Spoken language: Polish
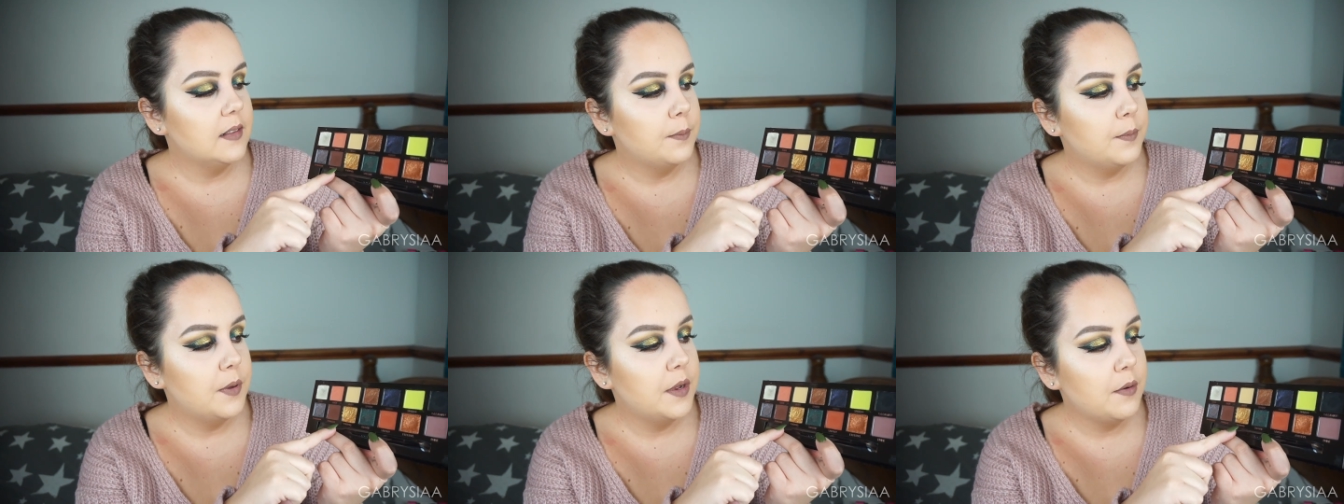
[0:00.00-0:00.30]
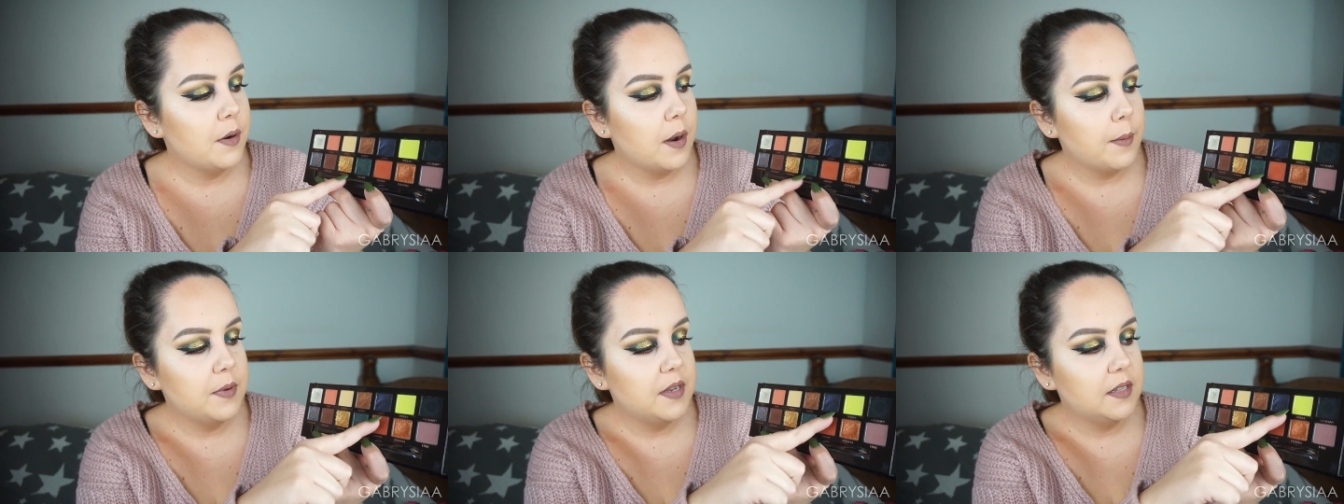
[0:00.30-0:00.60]

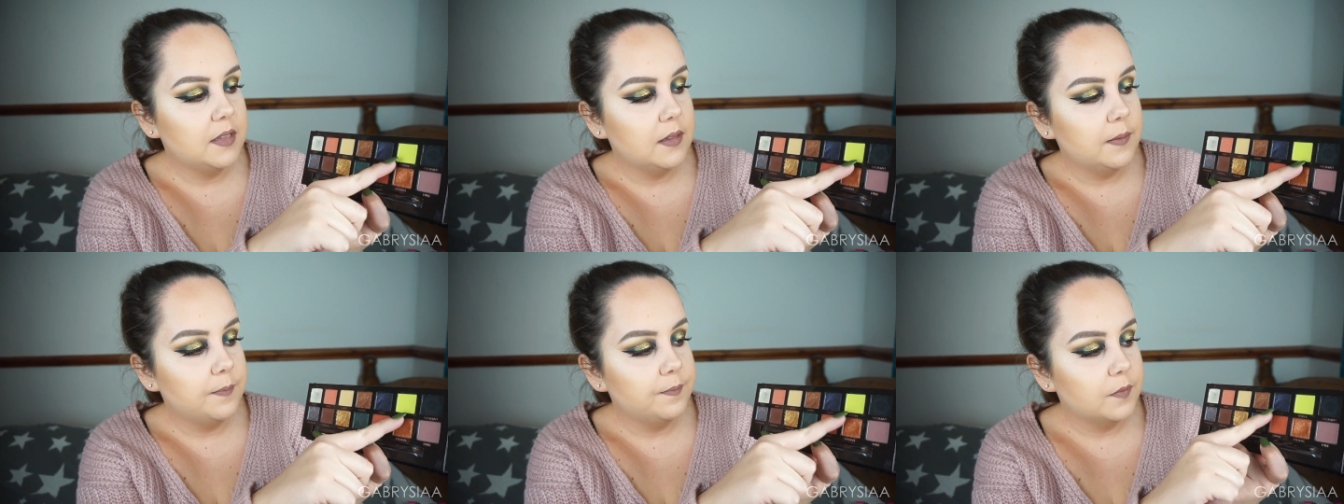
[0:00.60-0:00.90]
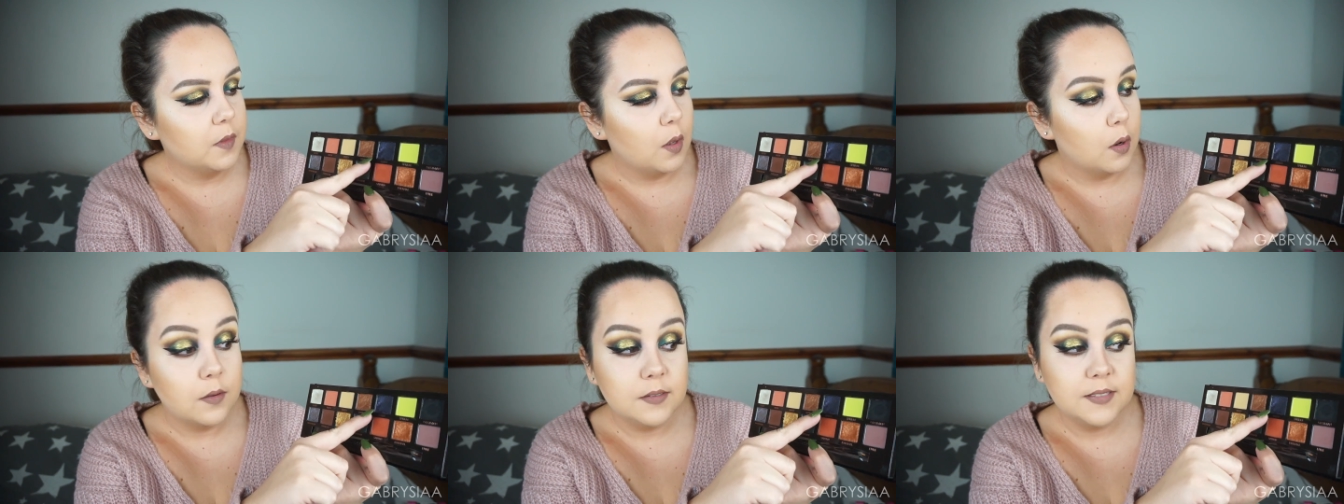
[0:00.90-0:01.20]
Pyramid,
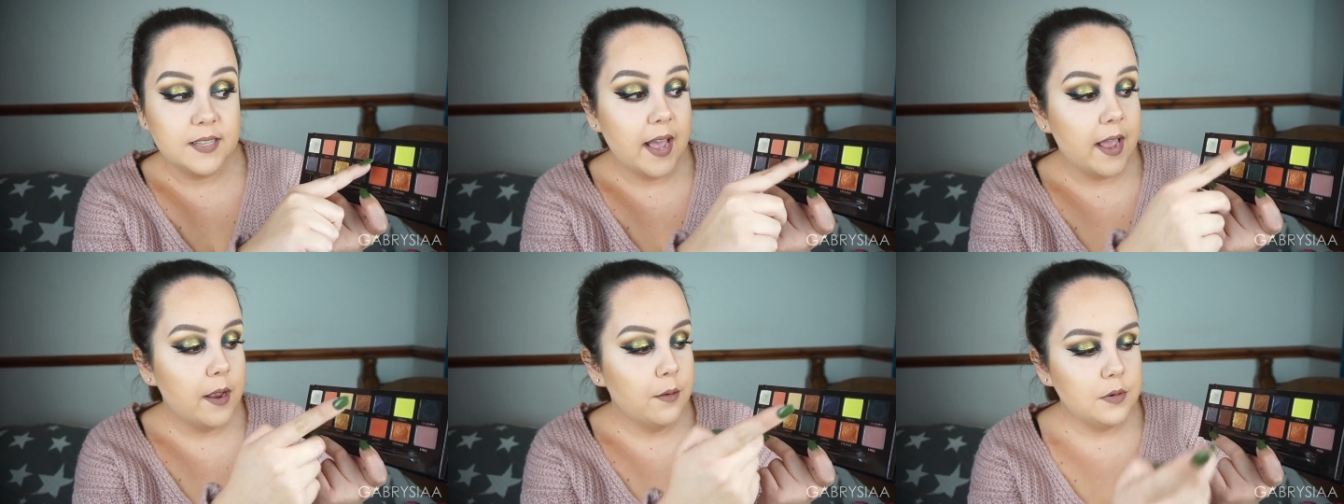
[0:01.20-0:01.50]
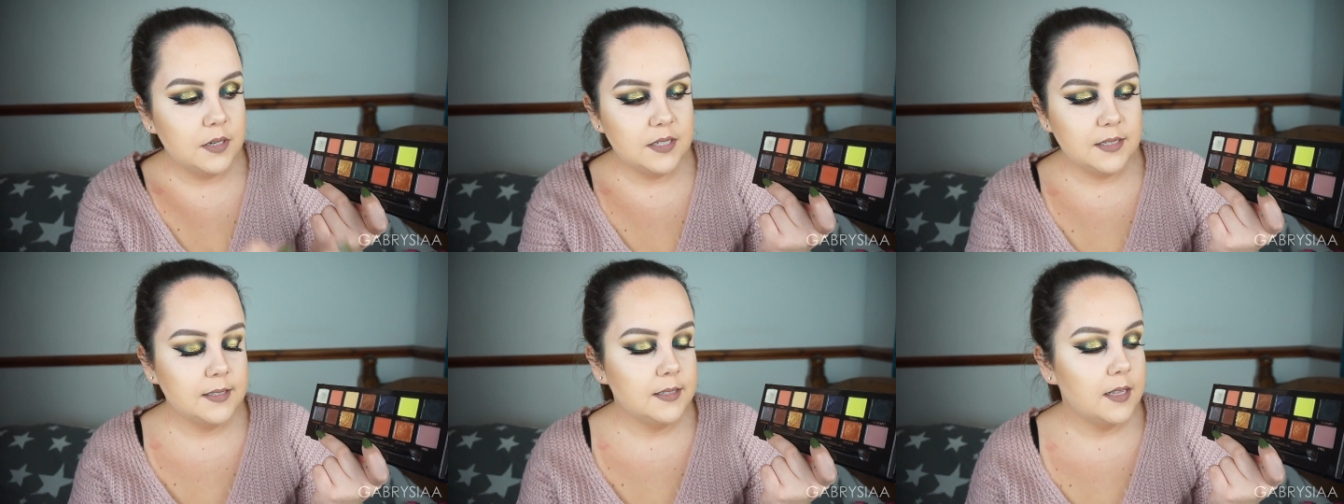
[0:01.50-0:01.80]

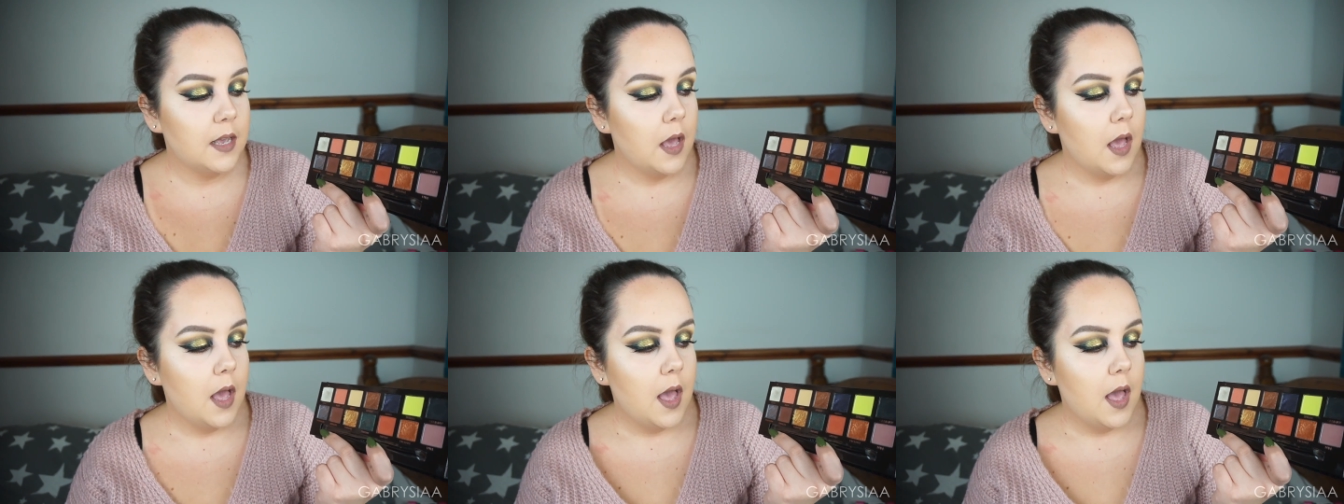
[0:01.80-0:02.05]
Osiris,